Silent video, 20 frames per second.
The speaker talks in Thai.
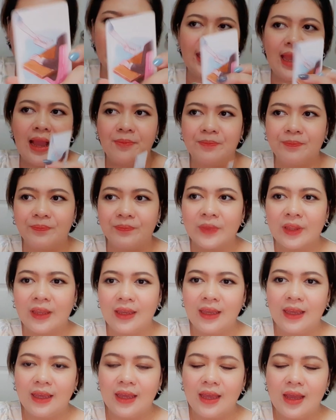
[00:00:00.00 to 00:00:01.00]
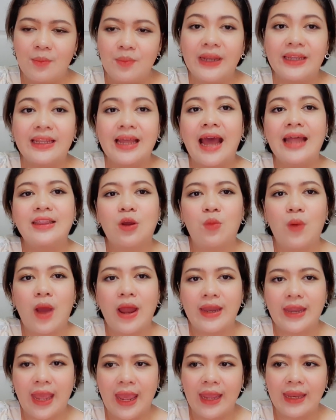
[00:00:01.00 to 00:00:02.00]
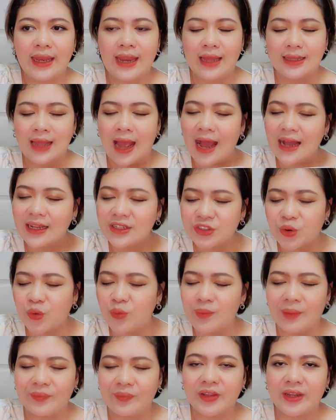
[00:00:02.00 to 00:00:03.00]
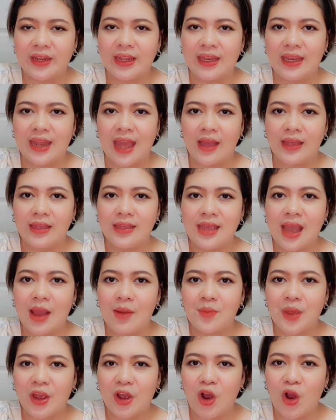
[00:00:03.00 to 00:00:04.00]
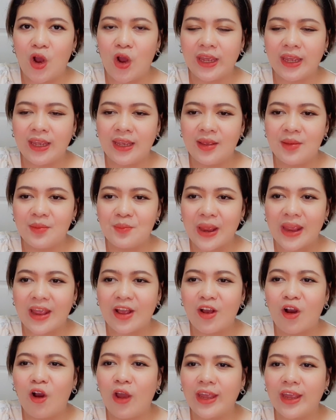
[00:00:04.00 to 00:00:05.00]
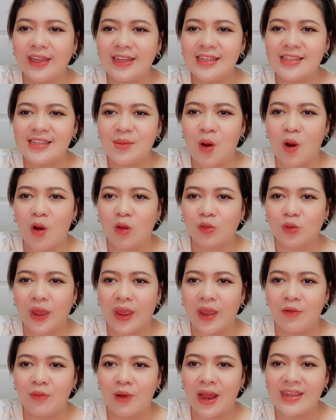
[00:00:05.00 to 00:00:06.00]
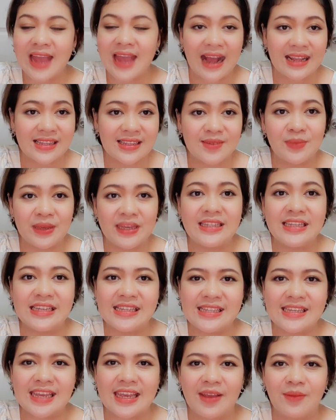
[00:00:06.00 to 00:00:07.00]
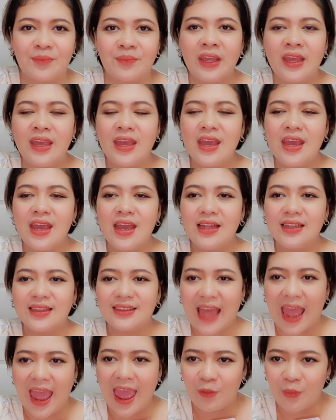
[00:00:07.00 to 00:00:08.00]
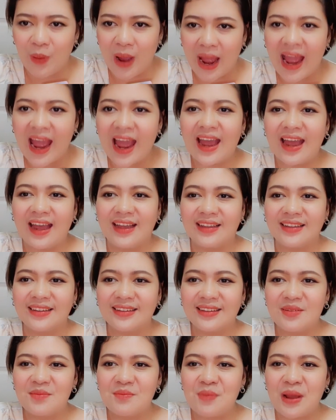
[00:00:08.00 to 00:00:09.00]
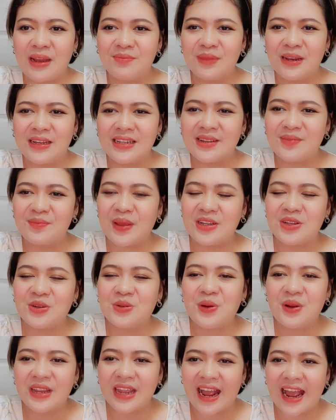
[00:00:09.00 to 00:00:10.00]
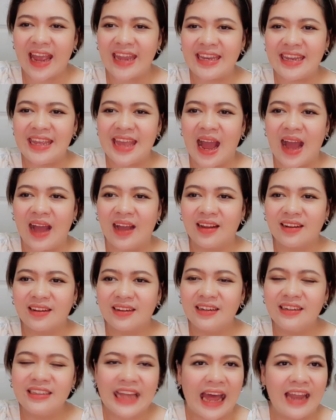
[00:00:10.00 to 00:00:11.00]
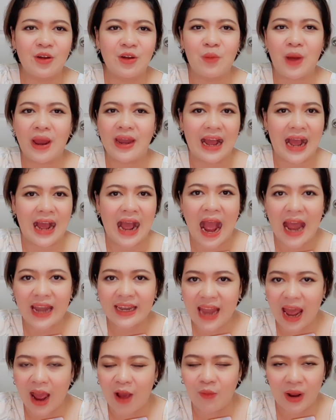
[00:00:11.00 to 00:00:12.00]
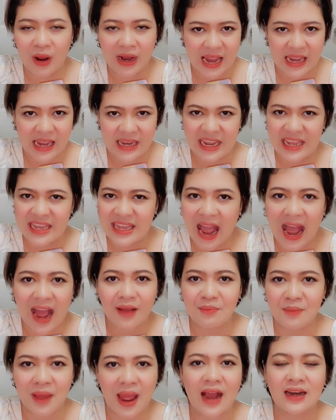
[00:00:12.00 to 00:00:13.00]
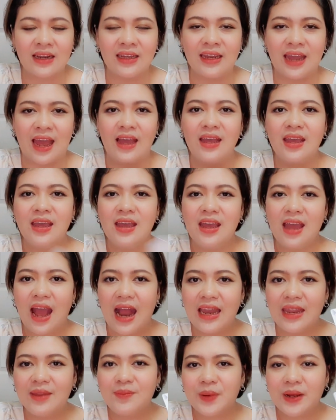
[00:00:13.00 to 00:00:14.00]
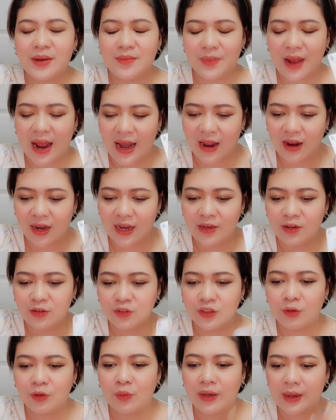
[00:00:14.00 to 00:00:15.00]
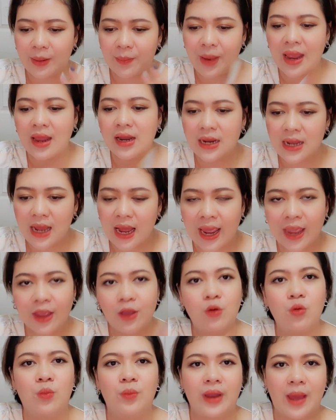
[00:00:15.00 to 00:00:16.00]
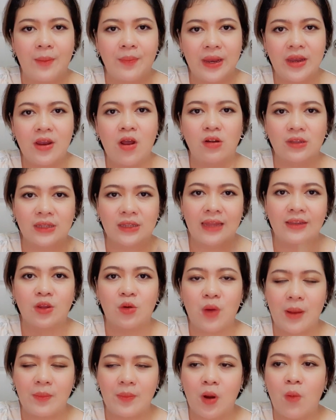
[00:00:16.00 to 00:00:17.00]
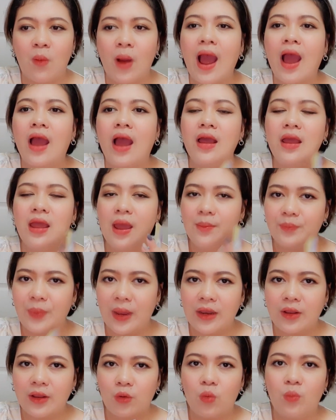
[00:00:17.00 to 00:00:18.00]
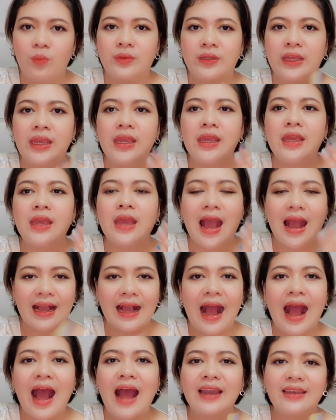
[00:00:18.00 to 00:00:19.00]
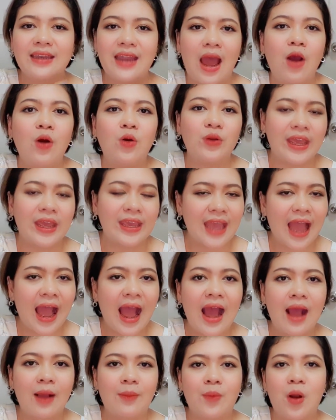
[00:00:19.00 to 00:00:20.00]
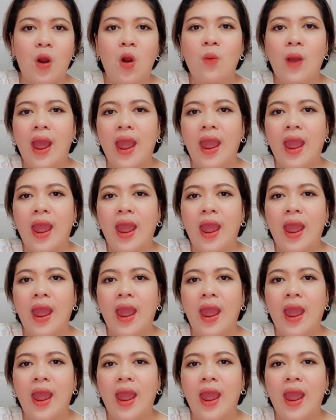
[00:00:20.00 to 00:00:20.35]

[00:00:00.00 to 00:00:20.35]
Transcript: ยังเหมือนทานตะวันเองเนี่ยถ้าโสดแบบสนิทเนี่ยยังไม่ค่อยไม่ค่อยที่จะบอกตัวเองว่าอยากจะมีจริงๆแต่ว่ามันมันจะเป็นช่วงยังไงดีอะคือทานตะอะคาดเดาอะไรได้ยากมากเลยนะอลิสเปิดมาแล้วอลิสรู้สึกว่าทำไมเลือกให้กลุ่มเนี้ยเป็นดอกทานตะวันเพราะว่าเป็นกลุ่มที่คาดเดาได้ยากเพราะว่า